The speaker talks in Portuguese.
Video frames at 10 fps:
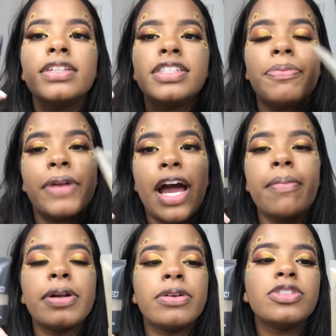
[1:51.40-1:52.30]
De
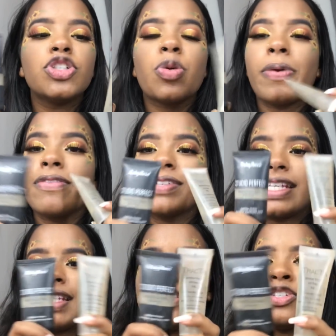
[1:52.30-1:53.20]
primer eu indico pra
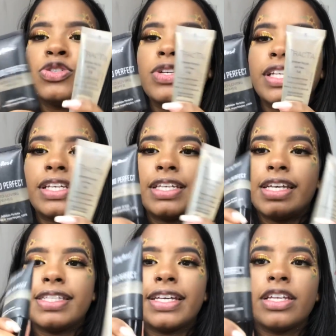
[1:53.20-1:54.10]
vocês esses dois
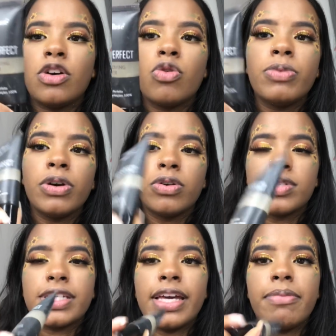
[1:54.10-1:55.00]
aqui. Esse aqui é da Ruby
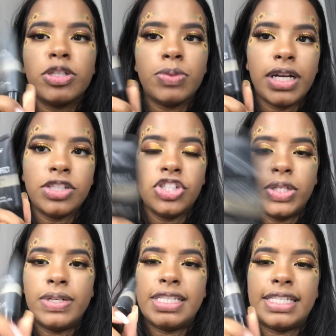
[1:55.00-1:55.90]
Rose, que é mais
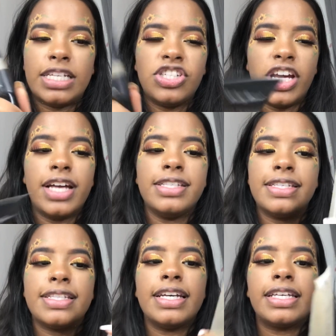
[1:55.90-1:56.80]
baratinho, é R$17,00. E
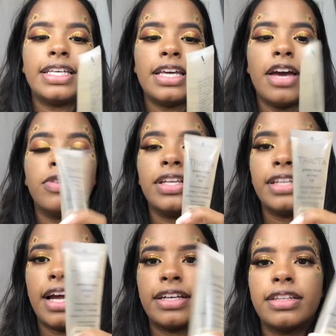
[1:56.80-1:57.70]
esse daqui é o da
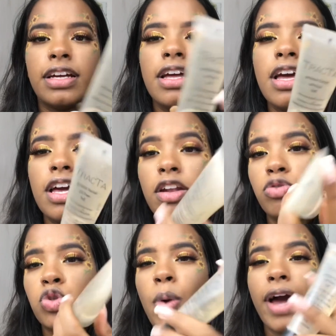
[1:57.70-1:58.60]
Tracta. Ele é
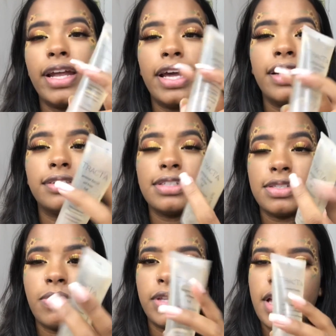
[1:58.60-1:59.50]
uns 40,
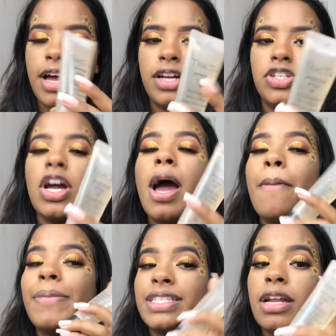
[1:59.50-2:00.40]
50 reais.
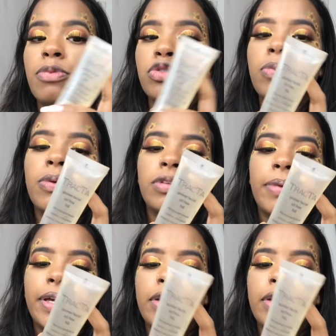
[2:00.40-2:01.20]
Mas ele é muito bom também.